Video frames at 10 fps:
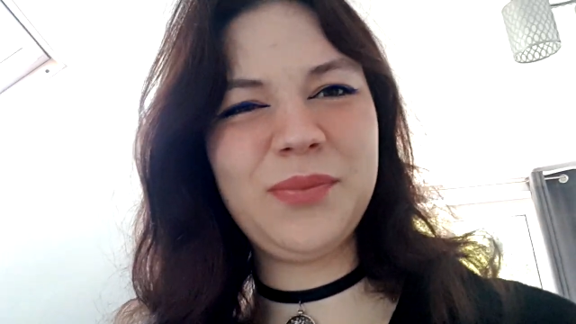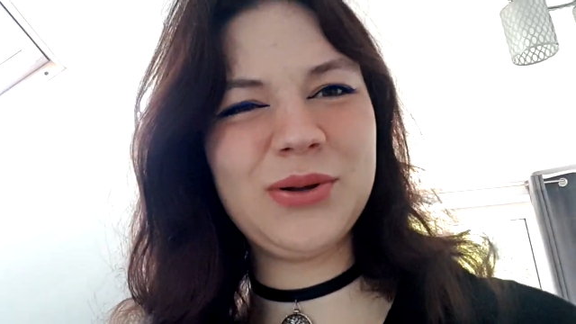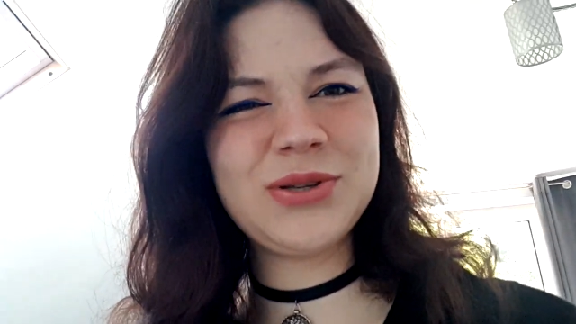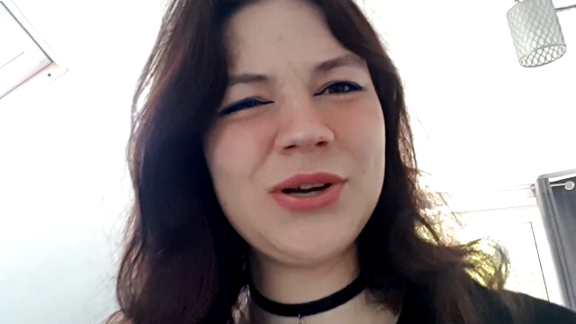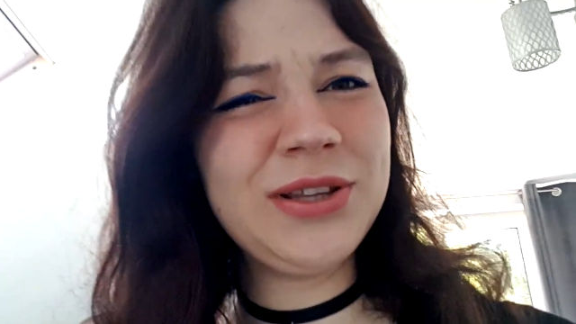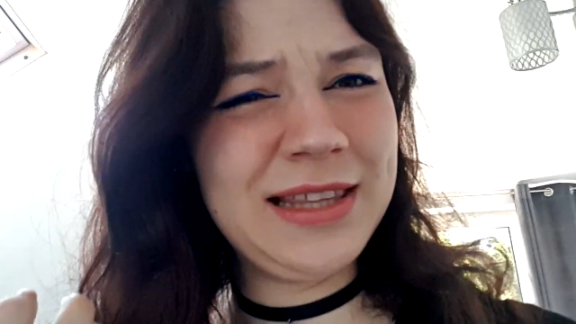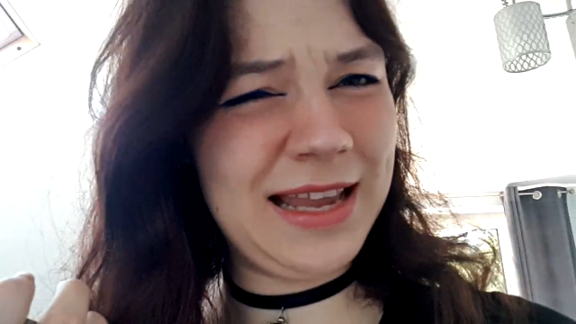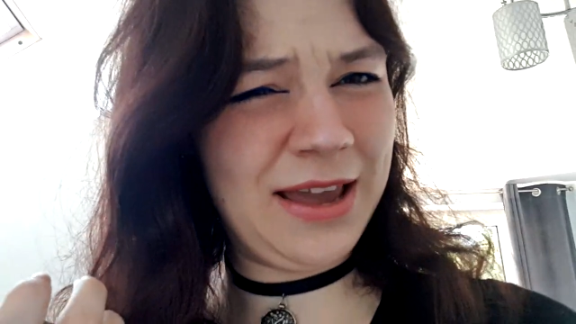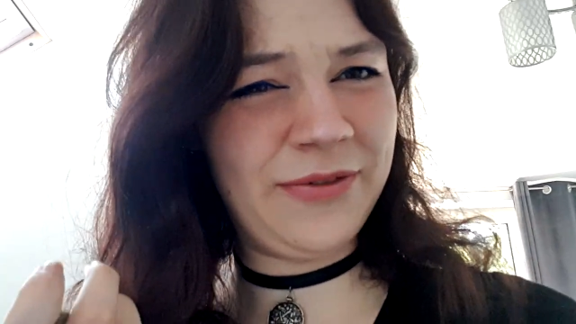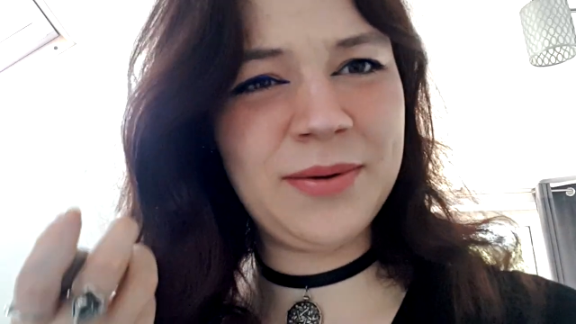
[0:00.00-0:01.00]
Po co?
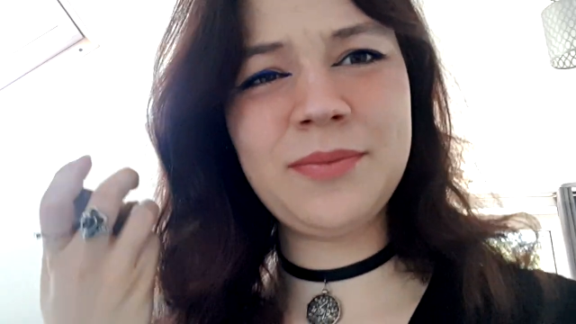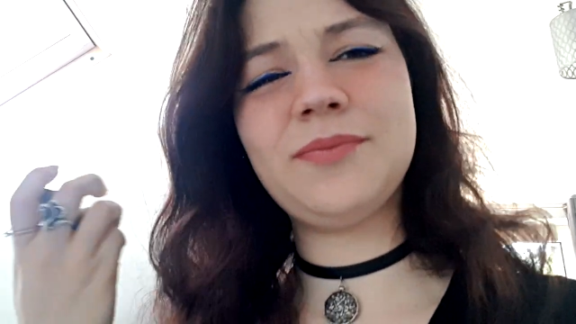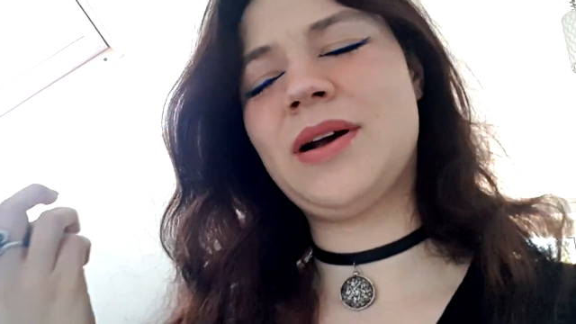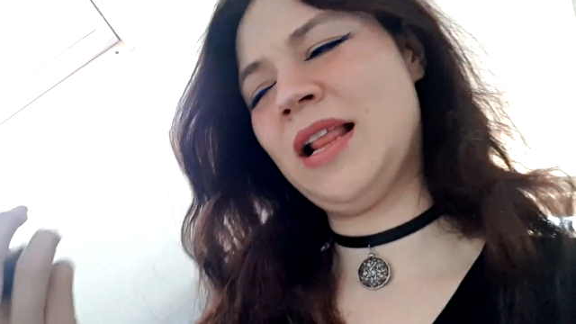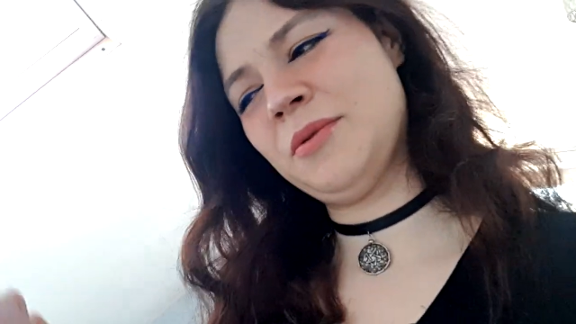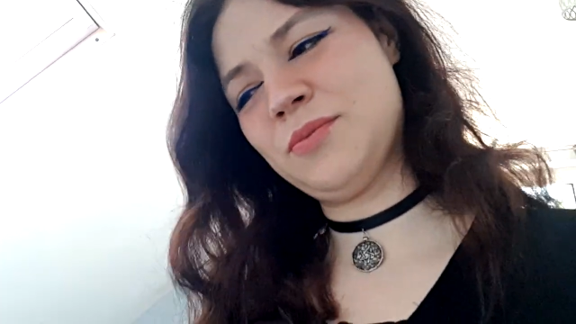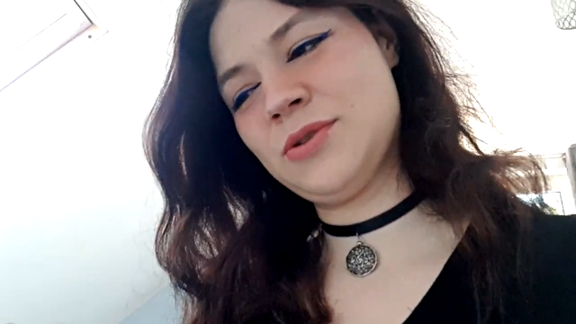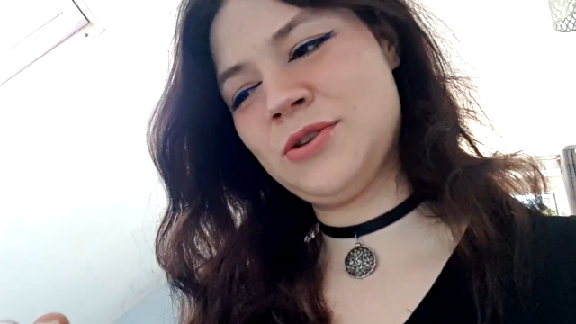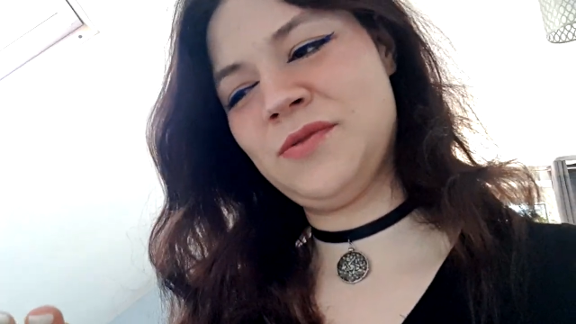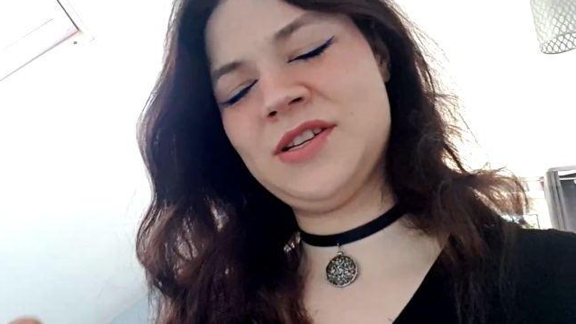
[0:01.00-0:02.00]
Nie wiem, ale po
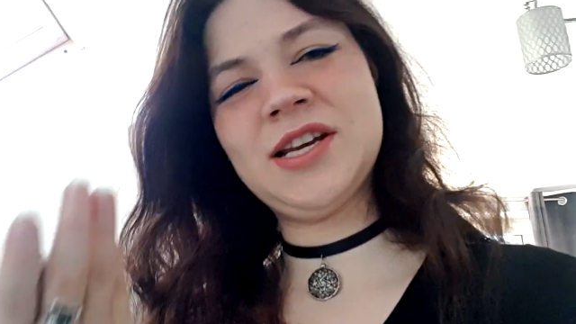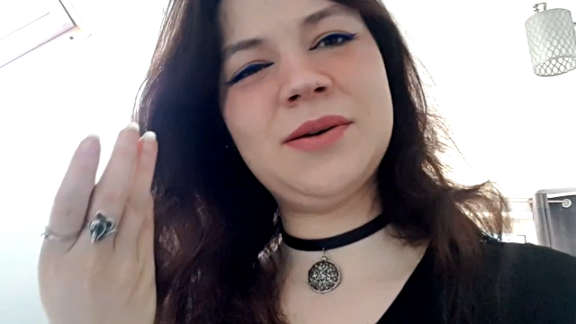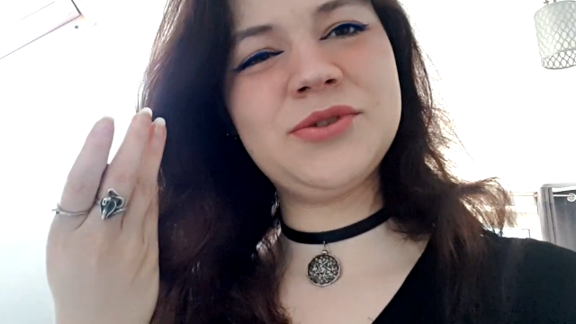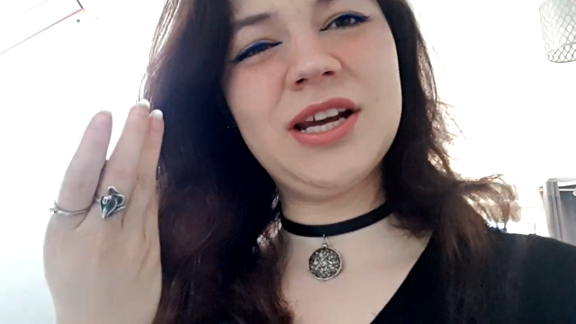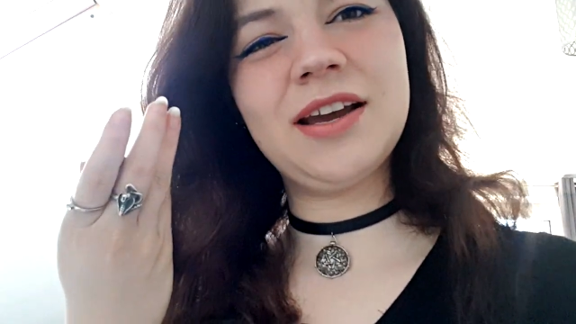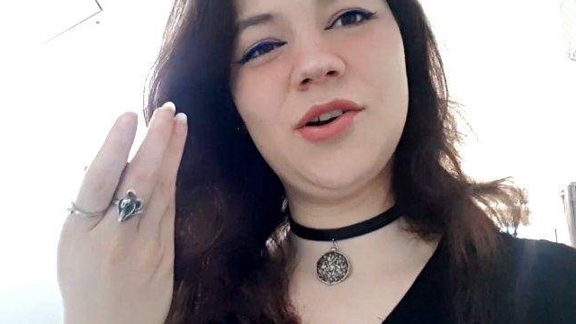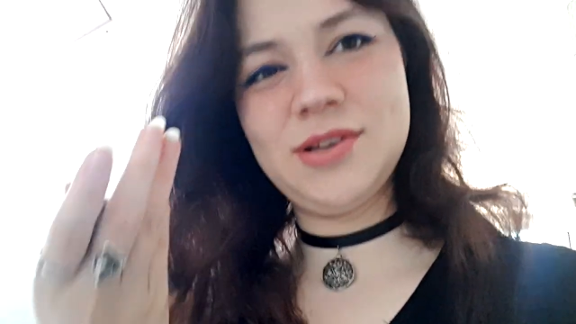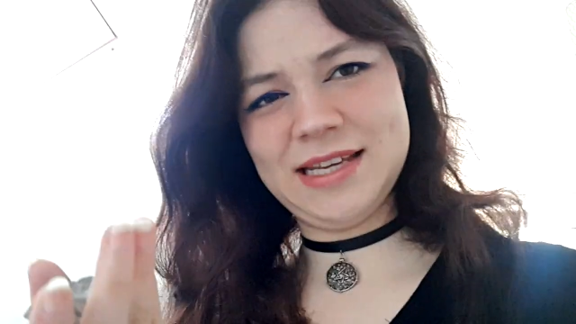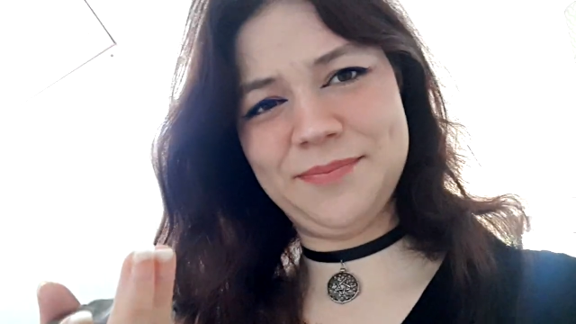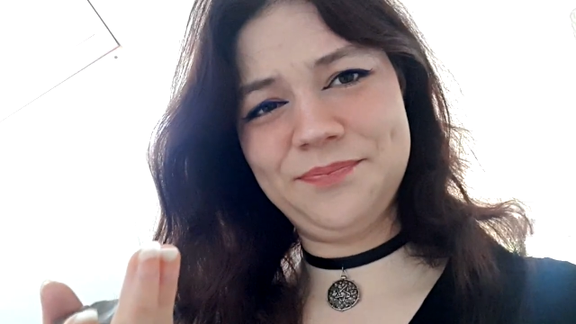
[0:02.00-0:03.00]
prostu stwierdziłam, że go chcę.